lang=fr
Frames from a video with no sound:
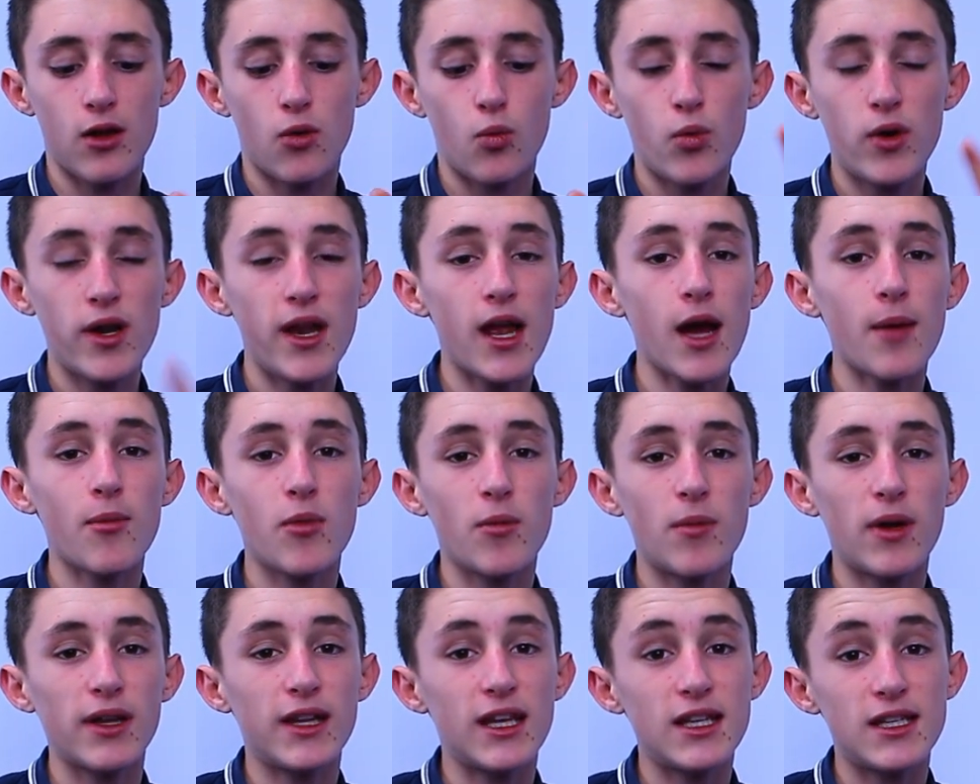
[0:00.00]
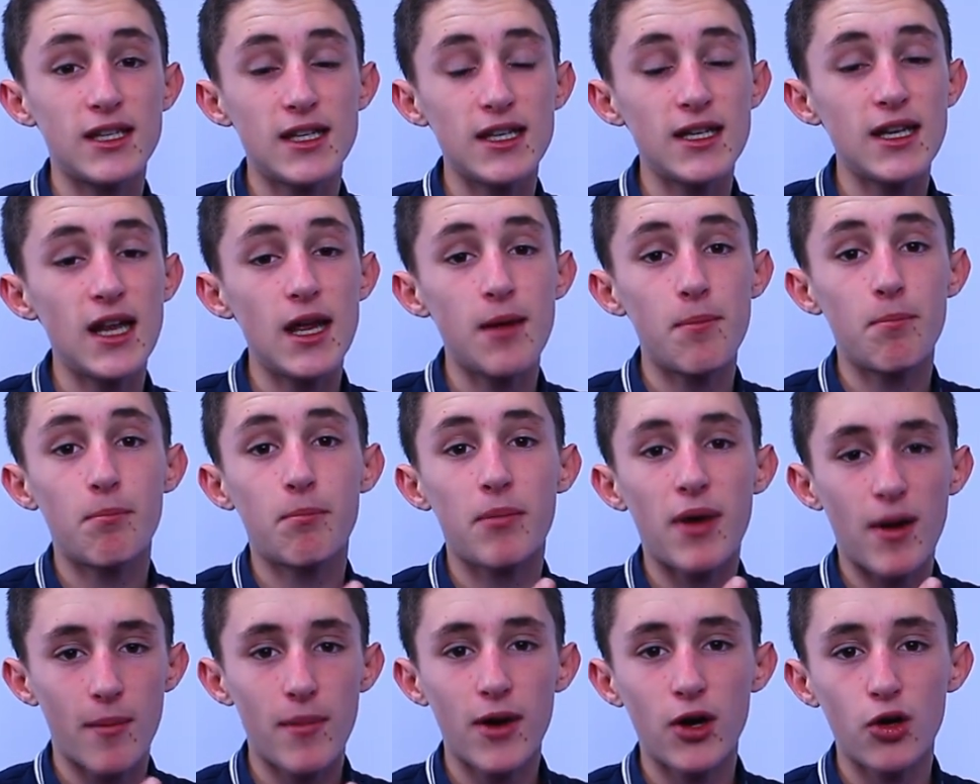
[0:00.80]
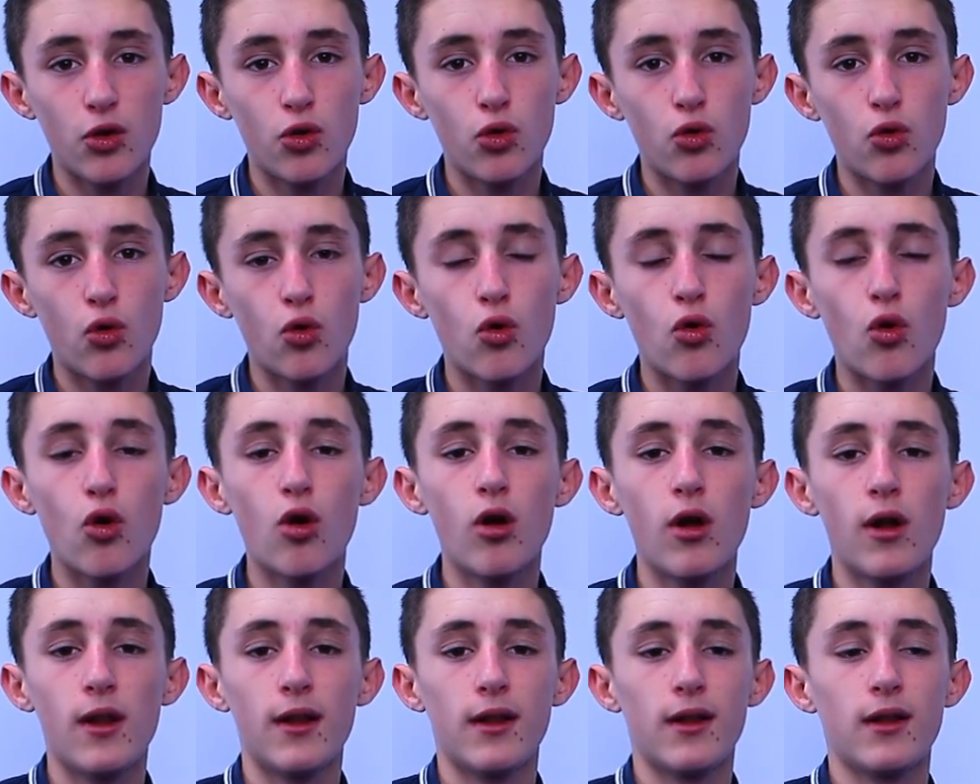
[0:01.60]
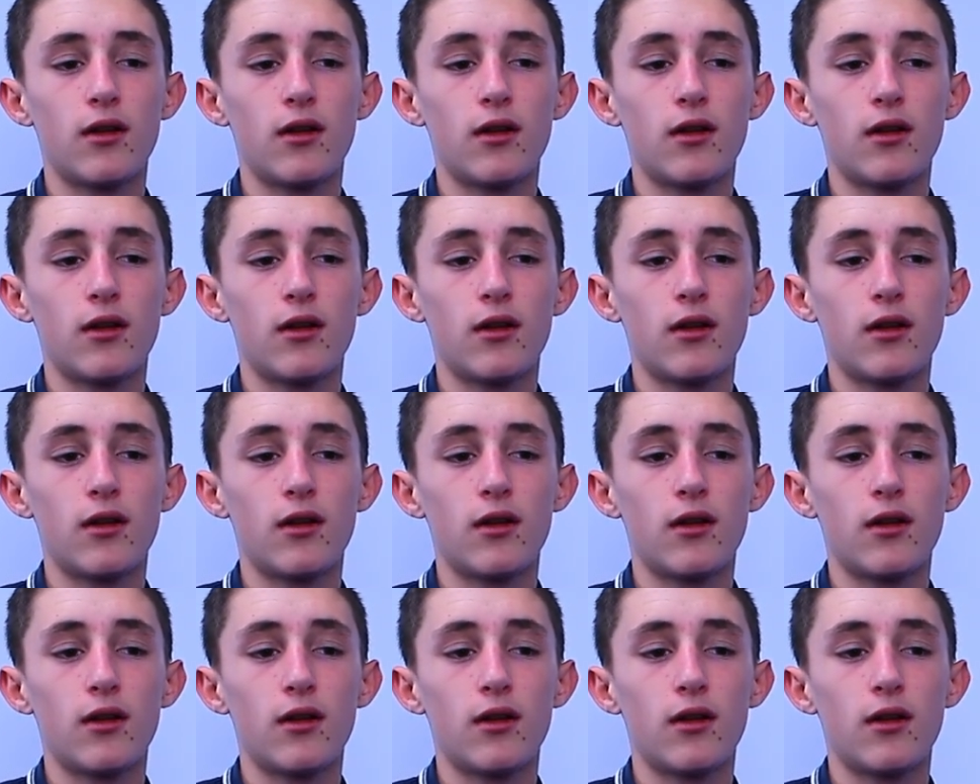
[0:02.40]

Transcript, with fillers: William m'a dessiné pas mal de logos.